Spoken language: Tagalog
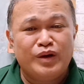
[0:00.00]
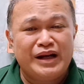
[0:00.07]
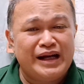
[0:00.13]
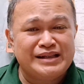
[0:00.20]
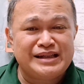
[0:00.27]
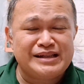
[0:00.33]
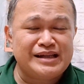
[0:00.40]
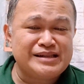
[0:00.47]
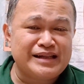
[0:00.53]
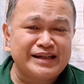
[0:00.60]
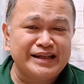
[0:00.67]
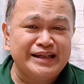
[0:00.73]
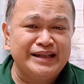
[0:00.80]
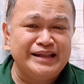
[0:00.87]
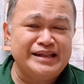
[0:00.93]
wala sa sa
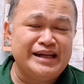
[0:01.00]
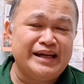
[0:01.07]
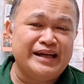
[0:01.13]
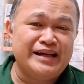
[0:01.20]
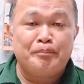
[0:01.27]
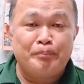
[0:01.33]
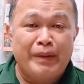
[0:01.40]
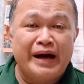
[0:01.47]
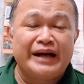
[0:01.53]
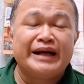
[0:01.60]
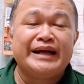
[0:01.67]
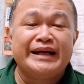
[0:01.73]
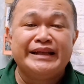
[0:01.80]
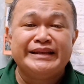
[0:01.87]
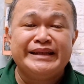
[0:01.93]
sarili niya eh.
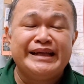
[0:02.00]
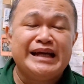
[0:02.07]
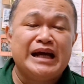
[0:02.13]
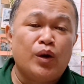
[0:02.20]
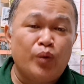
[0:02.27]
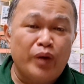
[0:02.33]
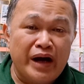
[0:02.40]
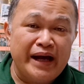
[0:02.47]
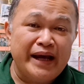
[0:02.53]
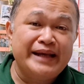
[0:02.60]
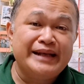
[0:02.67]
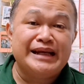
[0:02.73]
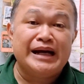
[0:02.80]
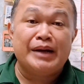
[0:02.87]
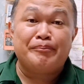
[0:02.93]
Parang hindi
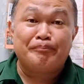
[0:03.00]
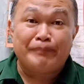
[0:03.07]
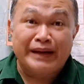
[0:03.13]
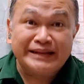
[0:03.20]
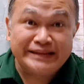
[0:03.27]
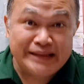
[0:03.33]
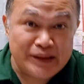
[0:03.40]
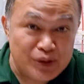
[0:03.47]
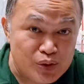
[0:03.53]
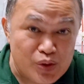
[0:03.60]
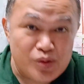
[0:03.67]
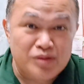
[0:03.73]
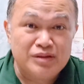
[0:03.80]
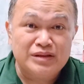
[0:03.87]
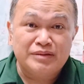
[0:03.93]
gawain ng
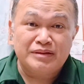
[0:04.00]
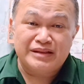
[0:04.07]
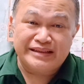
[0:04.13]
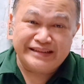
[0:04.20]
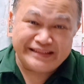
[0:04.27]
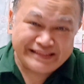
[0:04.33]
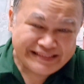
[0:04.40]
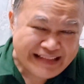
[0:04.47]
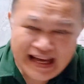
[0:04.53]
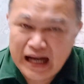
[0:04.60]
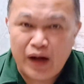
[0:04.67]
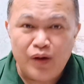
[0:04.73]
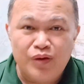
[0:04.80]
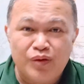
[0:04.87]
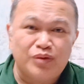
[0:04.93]
matinong
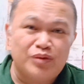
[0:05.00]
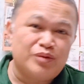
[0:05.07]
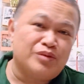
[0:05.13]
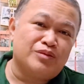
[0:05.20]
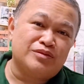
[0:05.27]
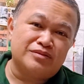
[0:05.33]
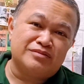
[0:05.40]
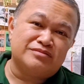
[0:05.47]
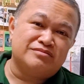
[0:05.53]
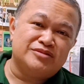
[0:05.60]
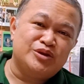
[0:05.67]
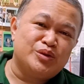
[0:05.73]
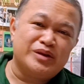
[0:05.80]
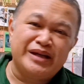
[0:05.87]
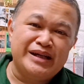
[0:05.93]
tao
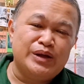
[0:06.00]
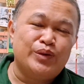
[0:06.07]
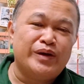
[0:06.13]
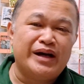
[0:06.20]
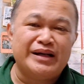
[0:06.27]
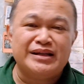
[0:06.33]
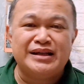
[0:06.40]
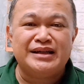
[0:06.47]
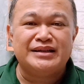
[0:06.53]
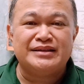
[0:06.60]
yung ginawa niya.